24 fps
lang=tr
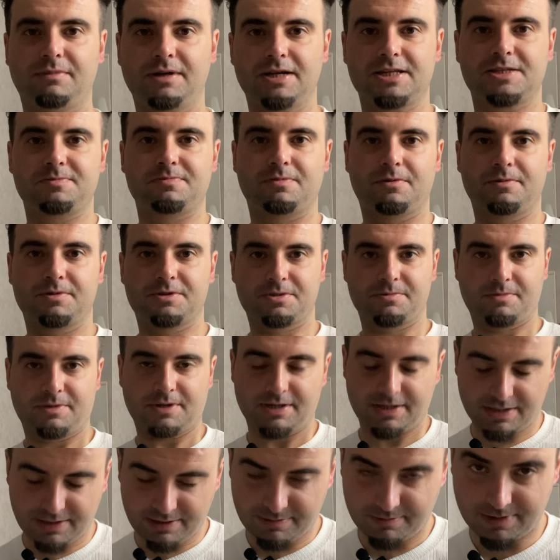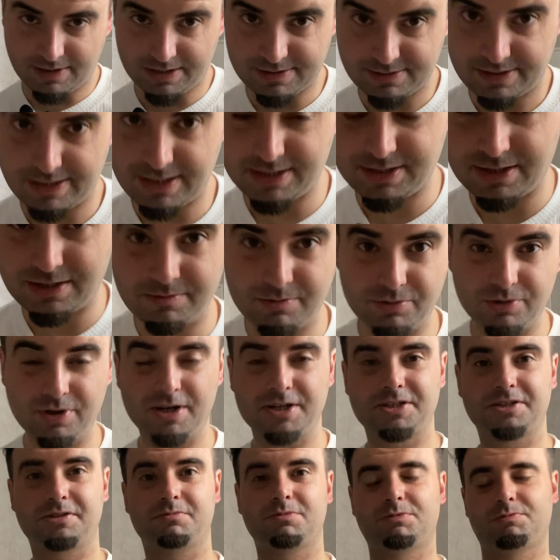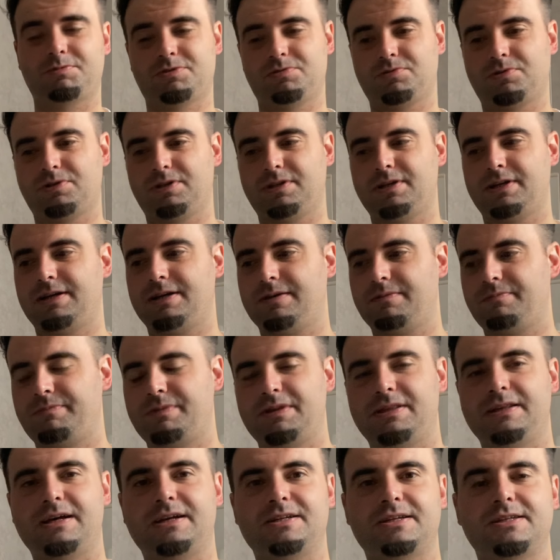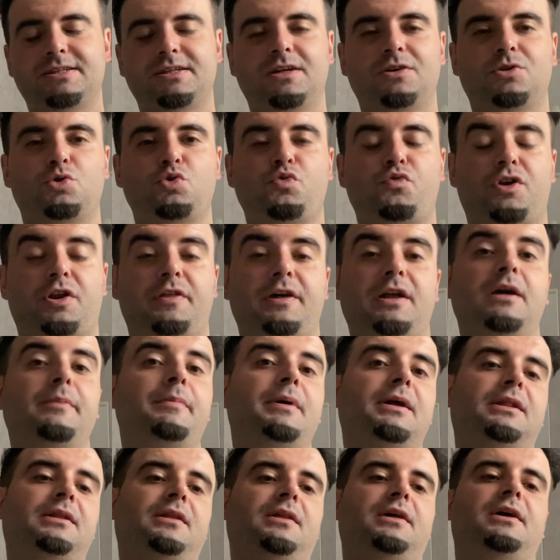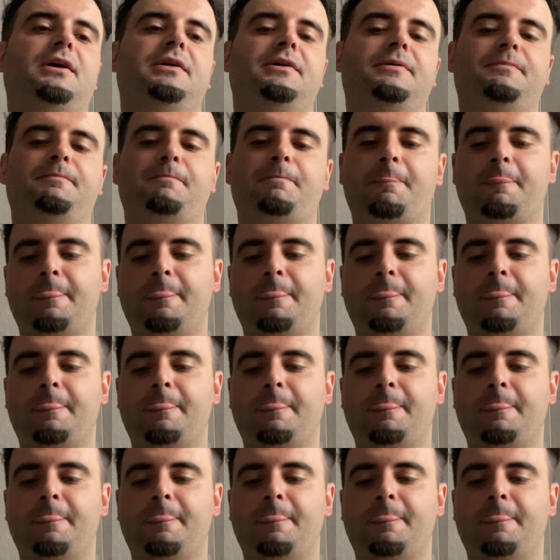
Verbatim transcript: Bas babacım yani. Bas geçelim. Uğraştırma biz o kadar ya. Binlerce insan küfür ederek bekledi yani.